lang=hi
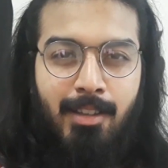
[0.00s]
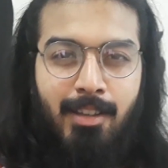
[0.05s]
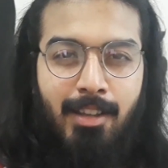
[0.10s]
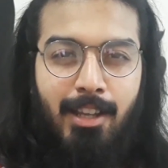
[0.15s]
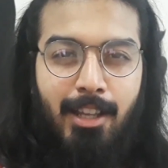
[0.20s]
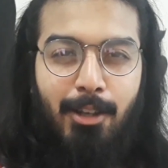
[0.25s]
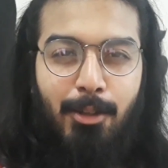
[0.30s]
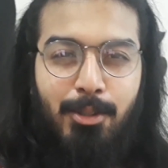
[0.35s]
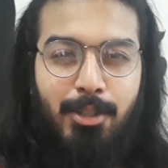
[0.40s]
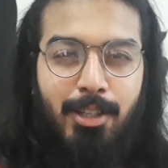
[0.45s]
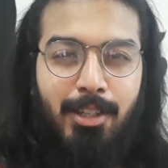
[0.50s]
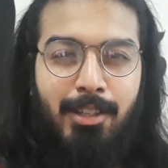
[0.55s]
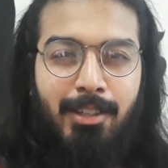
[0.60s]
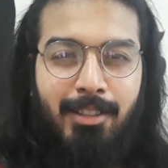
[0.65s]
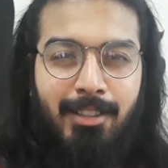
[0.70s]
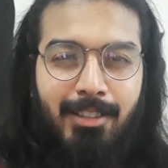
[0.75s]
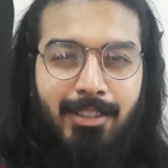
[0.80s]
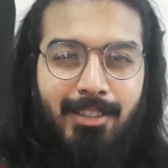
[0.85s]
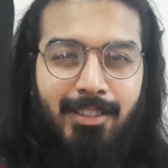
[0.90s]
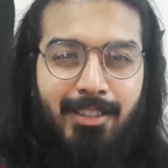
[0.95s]
हेलो जी
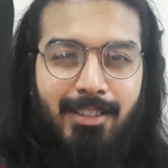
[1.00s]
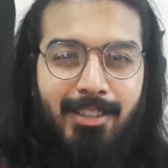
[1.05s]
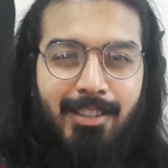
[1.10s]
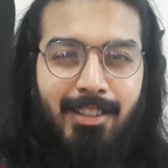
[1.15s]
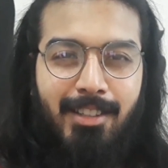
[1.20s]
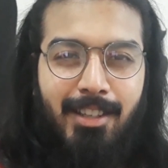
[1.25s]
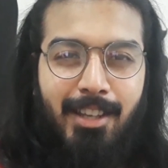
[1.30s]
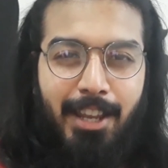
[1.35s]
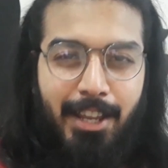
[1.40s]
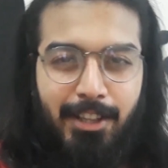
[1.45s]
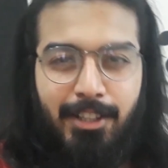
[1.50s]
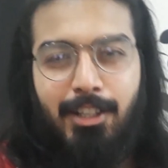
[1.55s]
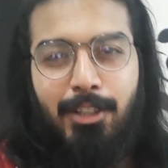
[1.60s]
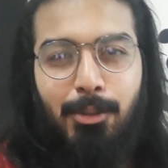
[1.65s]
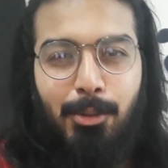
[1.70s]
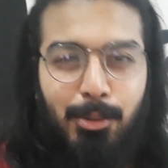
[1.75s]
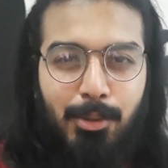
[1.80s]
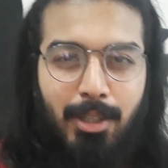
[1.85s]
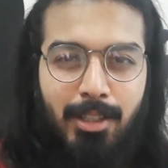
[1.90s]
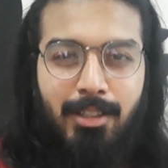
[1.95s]
ईद का
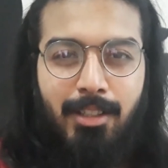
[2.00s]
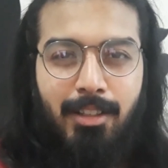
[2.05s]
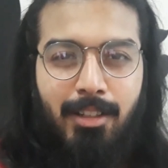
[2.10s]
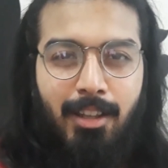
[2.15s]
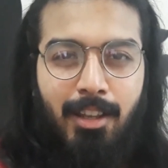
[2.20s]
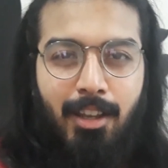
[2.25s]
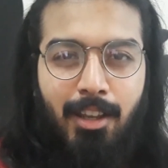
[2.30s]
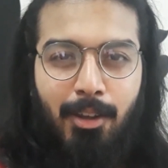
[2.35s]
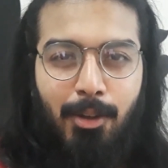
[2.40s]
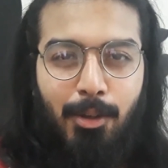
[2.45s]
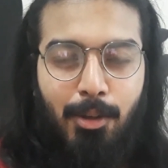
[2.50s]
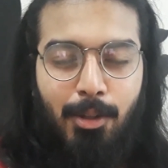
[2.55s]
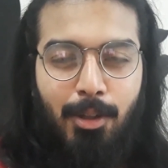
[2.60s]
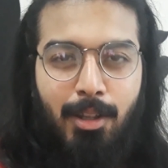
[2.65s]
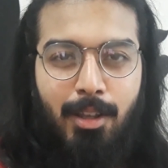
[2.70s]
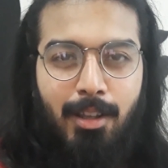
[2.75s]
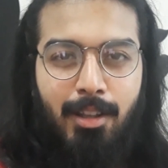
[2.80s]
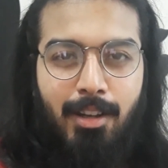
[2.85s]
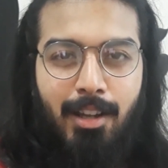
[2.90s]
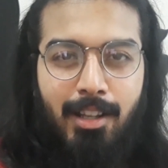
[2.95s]
दूसरा दिन है
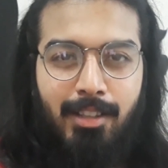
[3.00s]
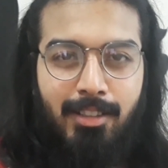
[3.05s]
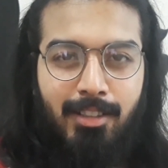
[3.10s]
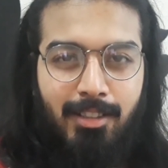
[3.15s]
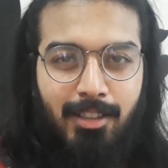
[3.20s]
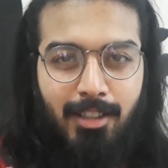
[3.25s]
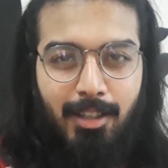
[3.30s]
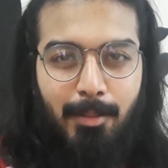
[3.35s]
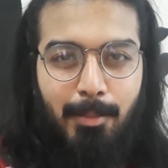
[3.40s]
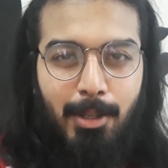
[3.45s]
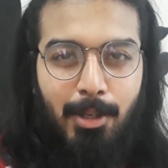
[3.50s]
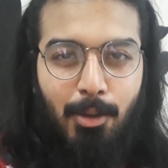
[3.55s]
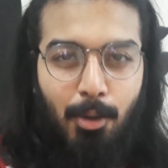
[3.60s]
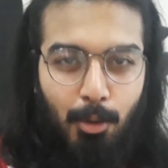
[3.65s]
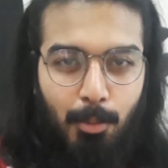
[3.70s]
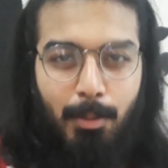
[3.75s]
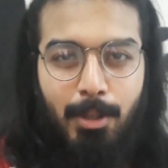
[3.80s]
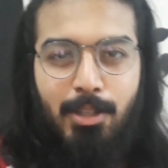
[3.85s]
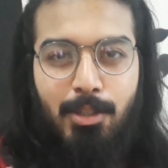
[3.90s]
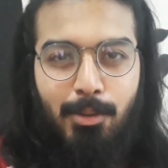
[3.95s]
और रात के तकरीबन
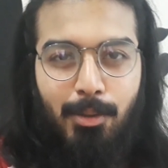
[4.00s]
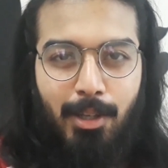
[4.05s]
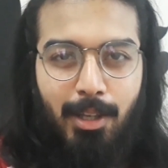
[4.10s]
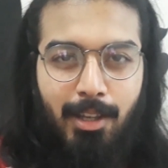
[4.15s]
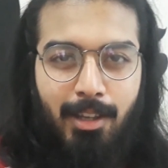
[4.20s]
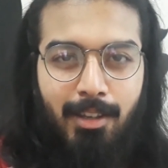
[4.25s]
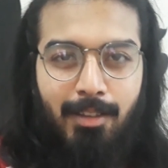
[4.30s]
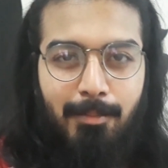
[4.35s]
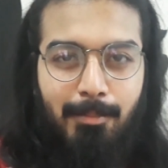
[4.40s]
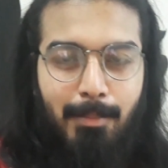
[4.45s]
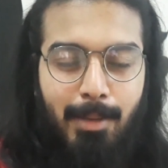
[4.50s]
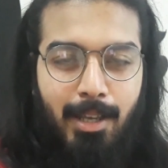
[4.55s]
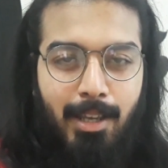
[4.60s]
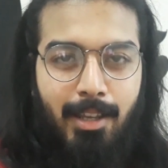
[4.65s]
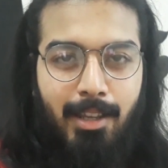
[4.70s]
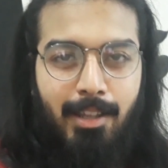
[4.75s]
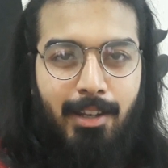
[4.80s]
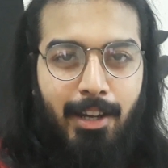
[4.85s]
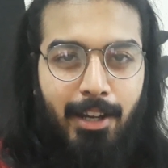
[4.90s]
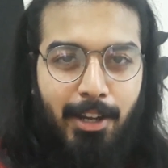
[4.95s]
नौ बज चुके हैं मैं
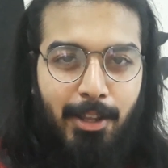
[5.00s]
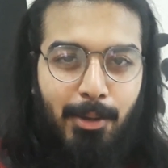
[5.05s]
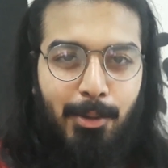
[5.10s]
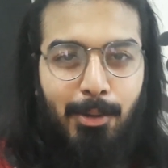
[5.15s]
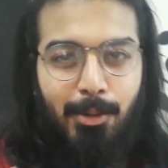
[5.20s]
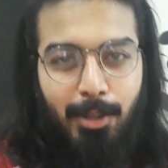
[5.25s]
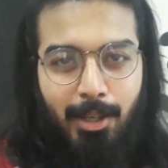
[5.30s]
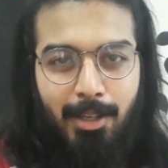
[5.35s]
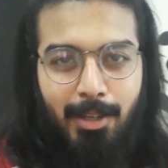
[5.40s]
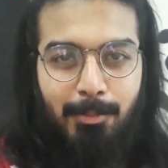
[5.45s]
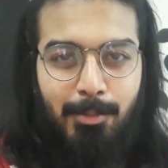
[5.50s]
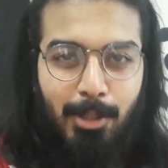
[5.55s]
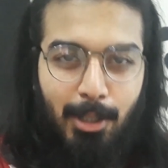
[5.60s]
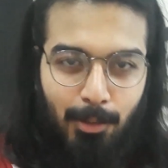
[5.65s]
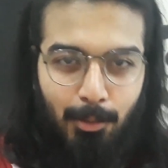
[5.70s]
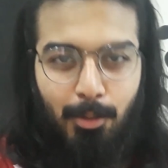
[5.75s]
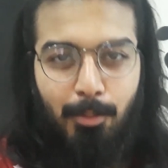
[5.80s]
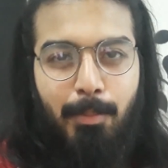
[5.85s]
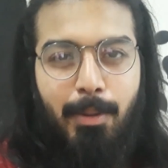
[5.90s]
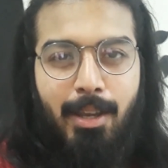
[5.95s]
रेडी होके
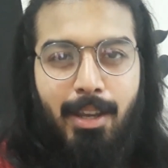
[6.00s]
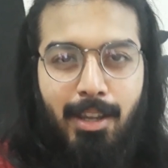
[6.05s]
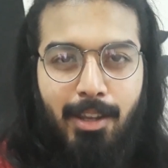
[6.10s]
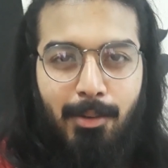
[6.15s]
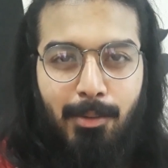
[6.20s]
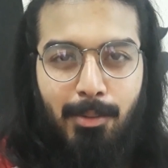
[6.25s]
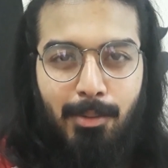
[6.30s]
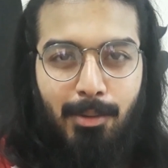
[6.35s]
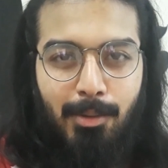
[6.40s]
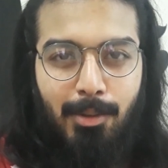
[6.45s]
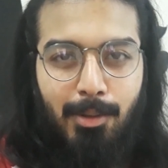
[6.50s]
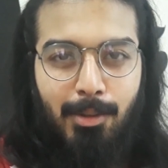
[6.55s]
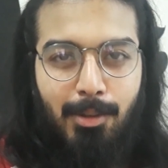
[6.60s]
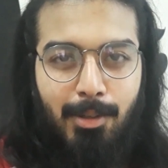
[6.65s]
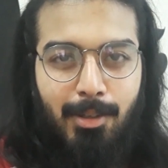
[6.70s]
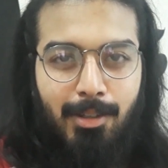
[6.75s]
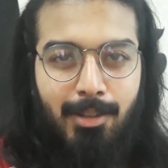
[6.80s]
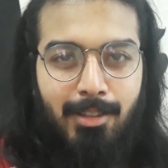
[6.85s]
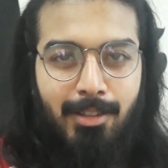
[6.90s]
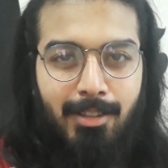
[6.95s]
सलून पे आया हूँ और